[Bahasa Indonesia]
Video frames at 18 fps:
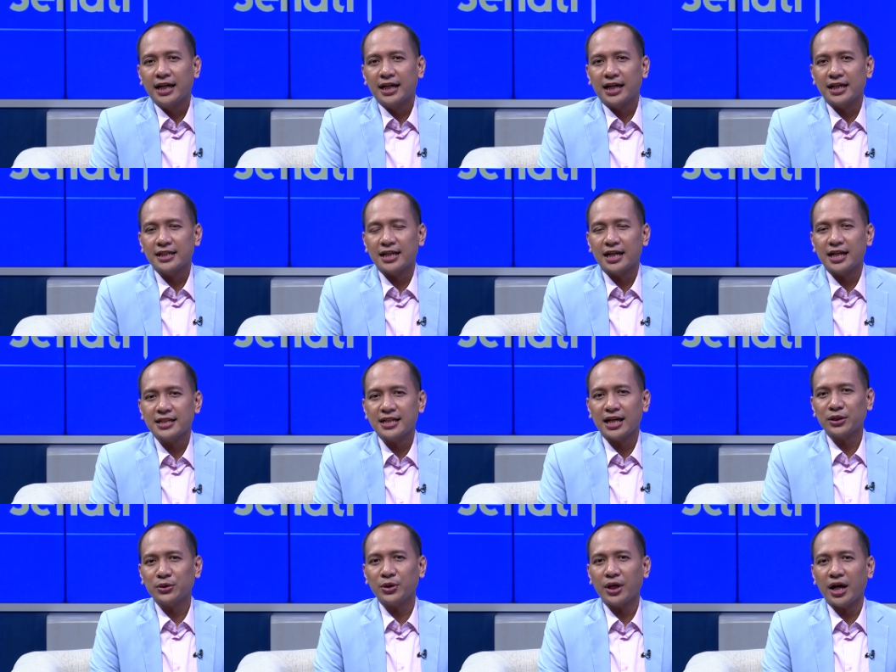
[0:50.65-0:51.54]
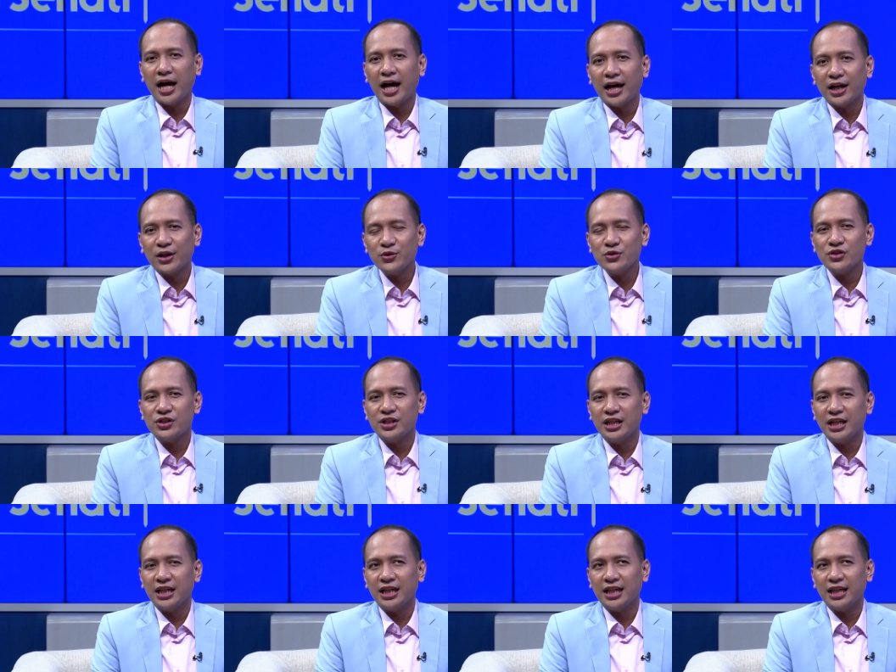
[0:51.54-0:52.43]
Nah, salah satu yang harus
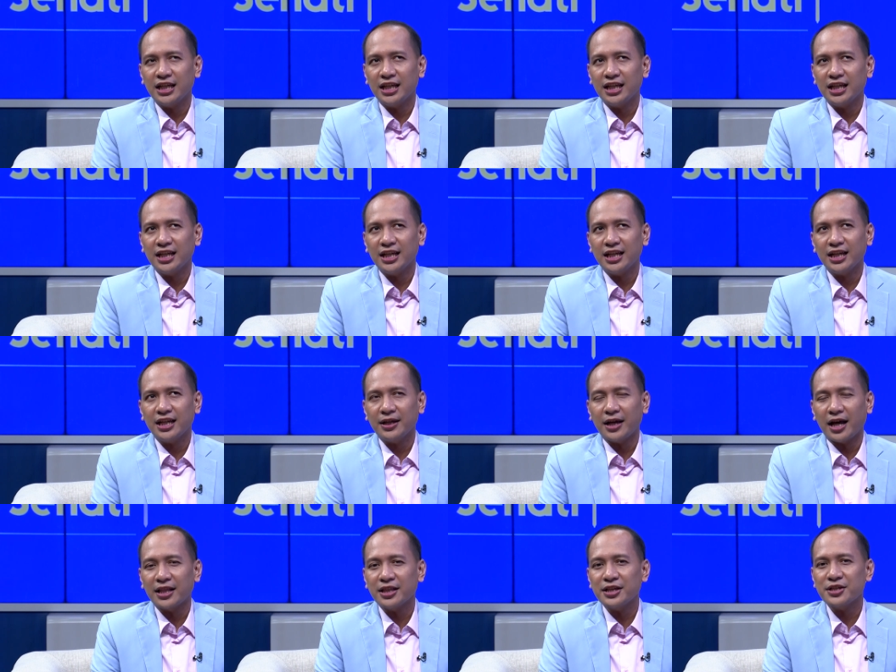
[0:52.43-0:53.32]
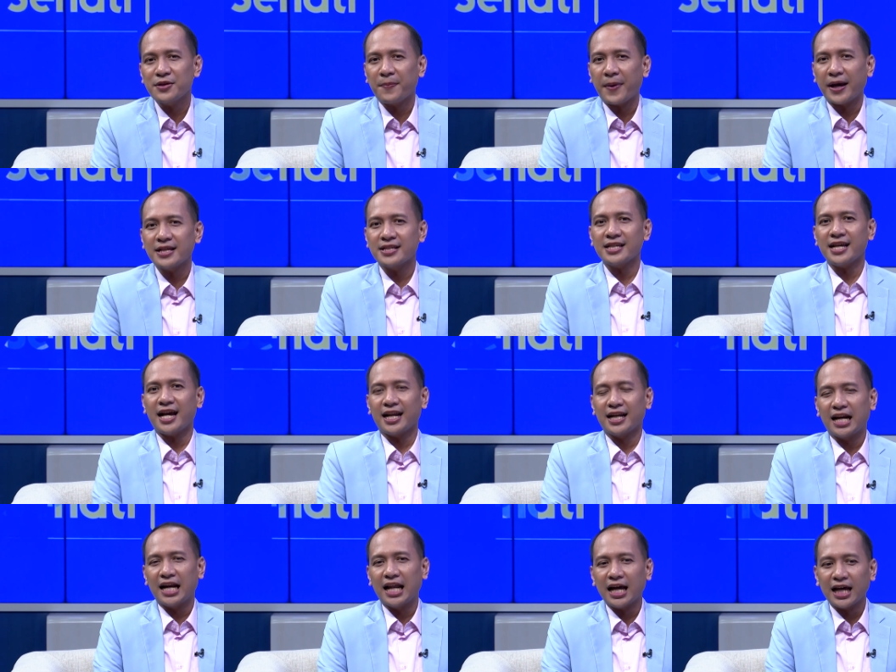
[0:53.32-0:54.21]
diantisipasi
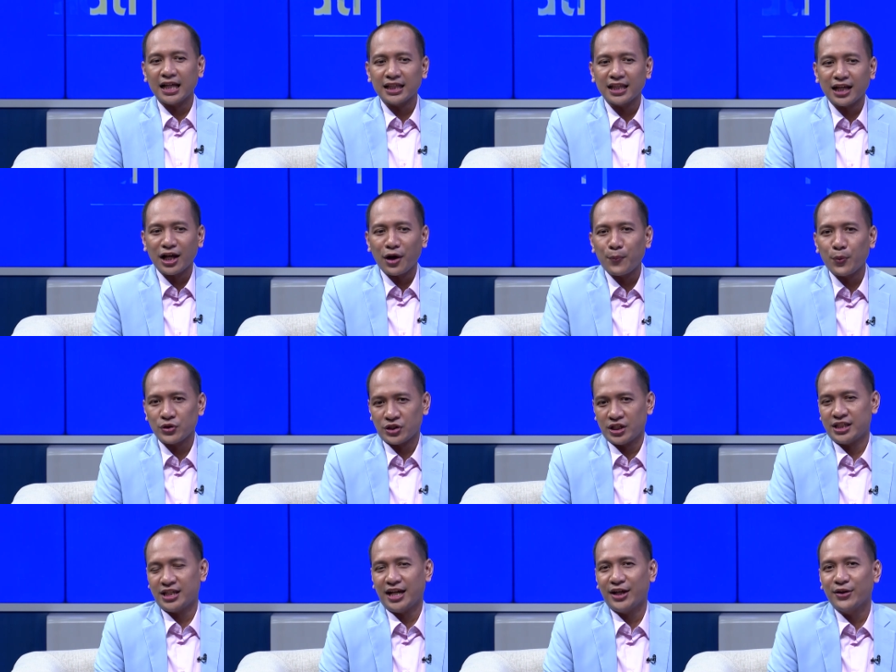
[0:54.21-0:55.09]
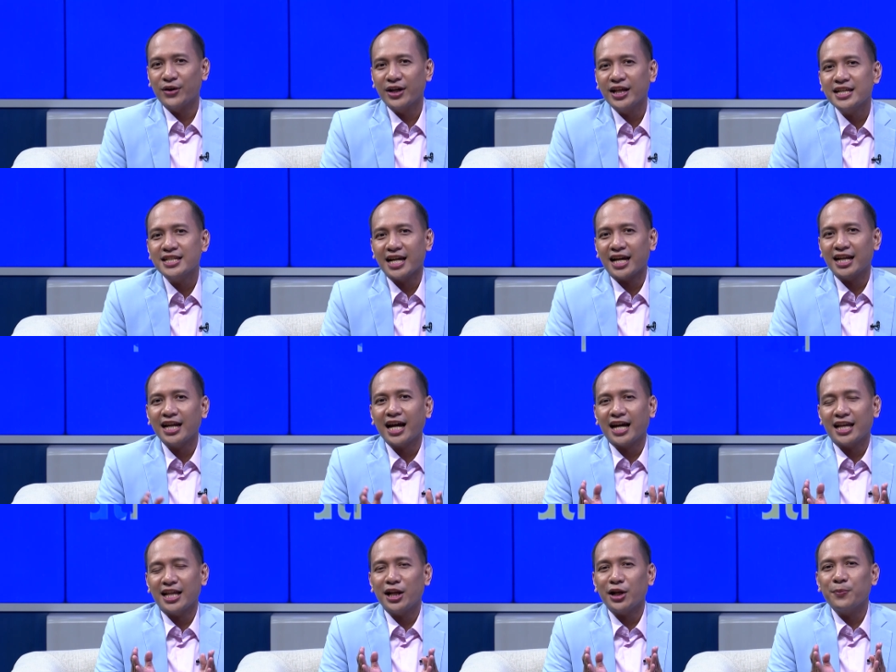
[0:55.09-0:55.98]
adalah ketika posisi Indonesia ini
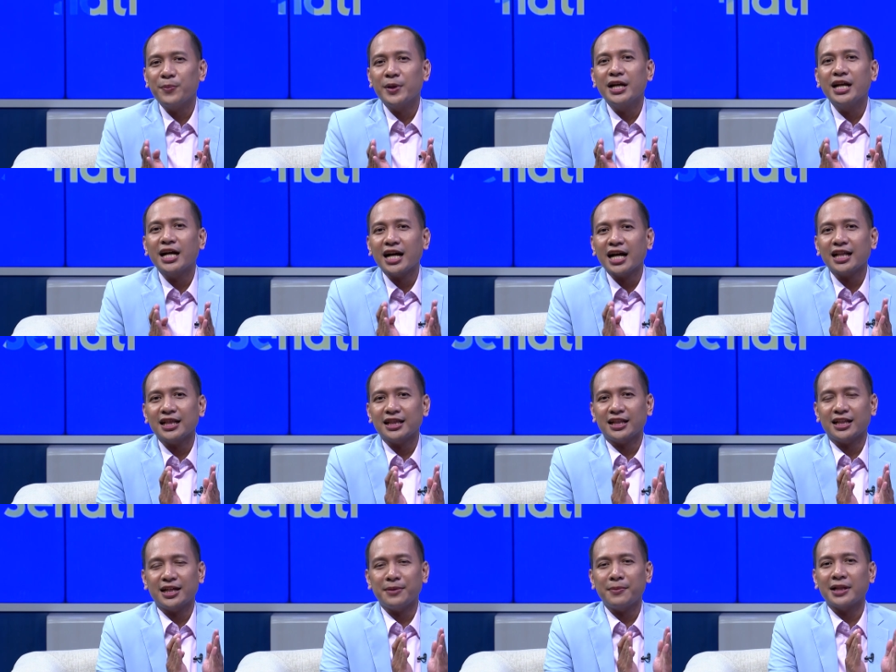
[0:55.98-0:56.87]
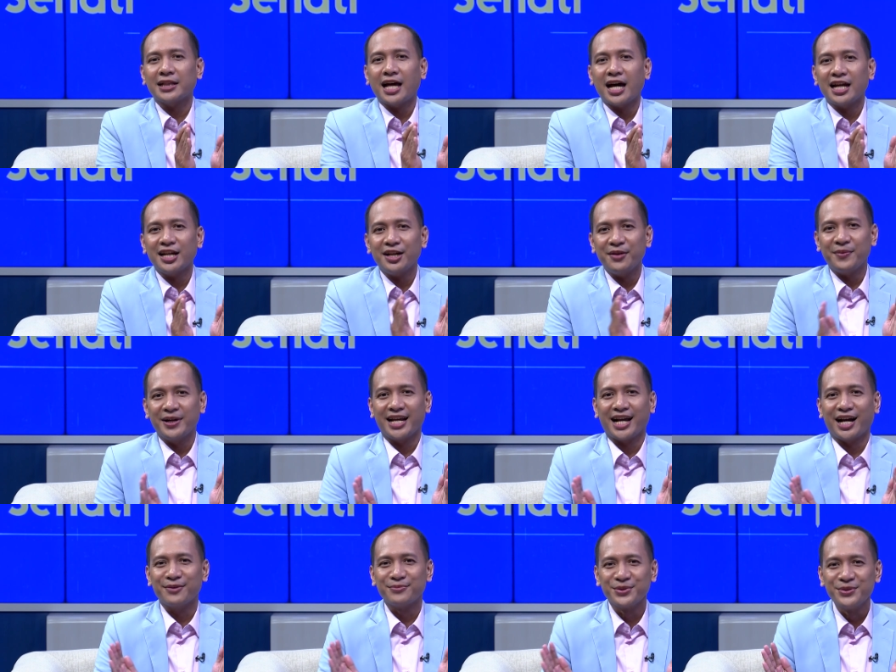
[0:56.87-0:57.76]
kayaknya lebih dekat ke matahari
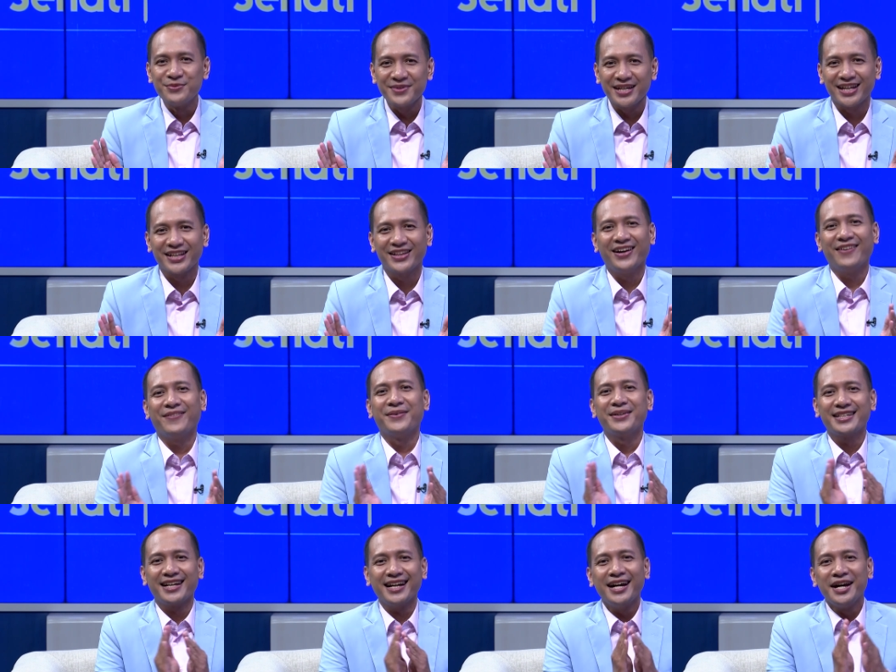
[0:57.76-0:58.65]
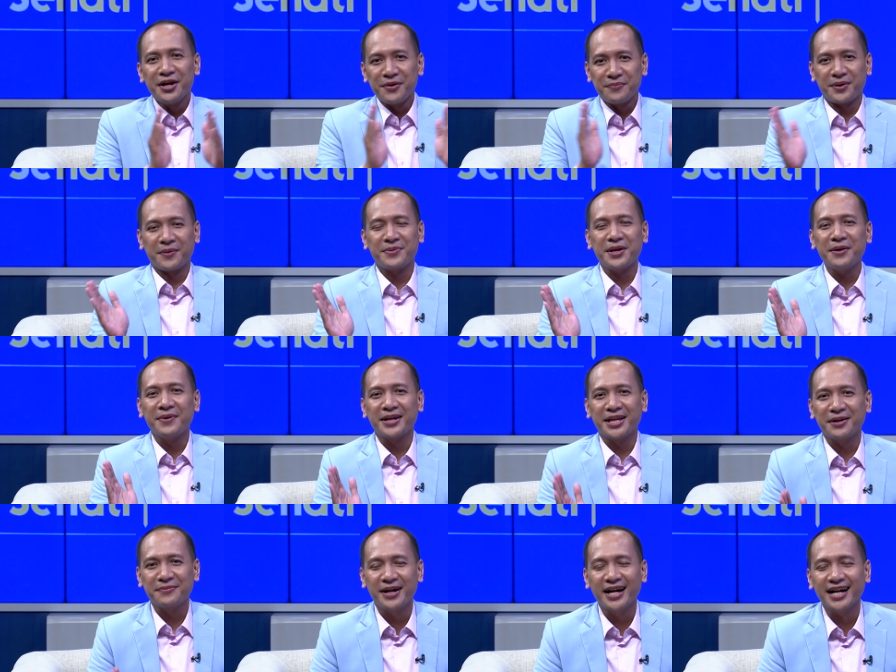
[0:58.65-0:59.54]
dibandingkan bumi gitu. Ya, Bocah memnya
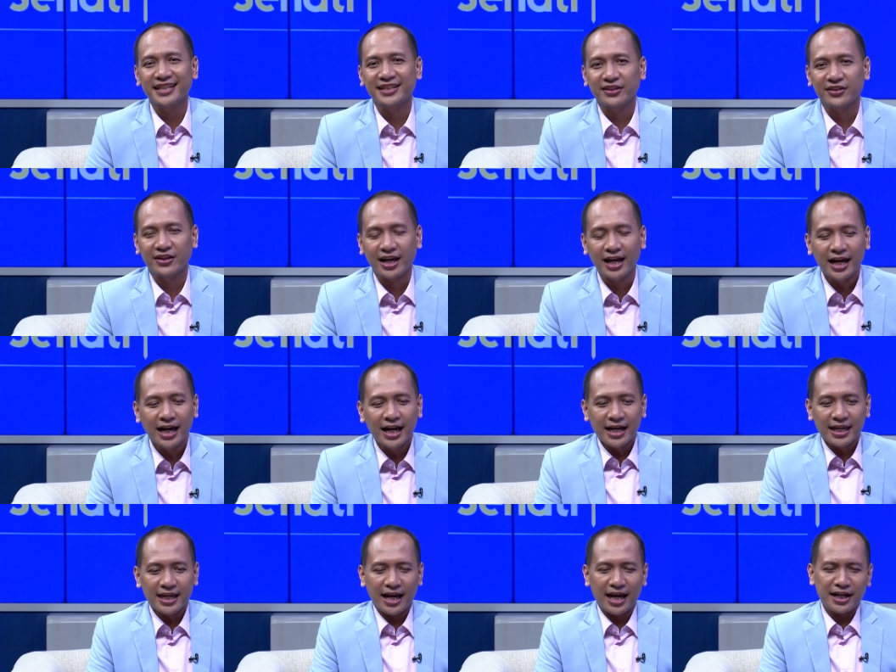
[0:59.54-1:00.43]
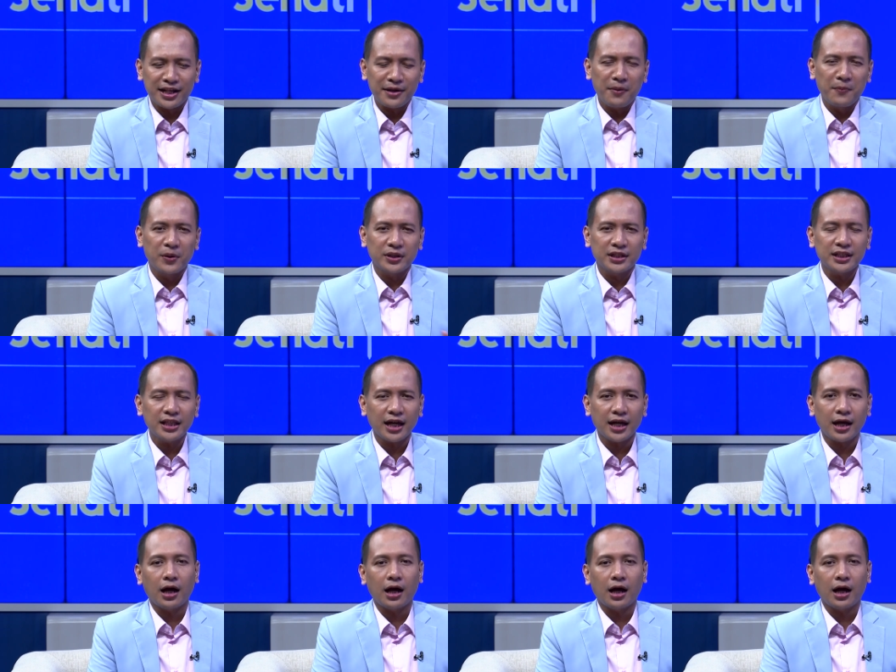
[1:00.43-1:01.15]
banyak banget gitu ya. Yang akhirnya membuat kita kayak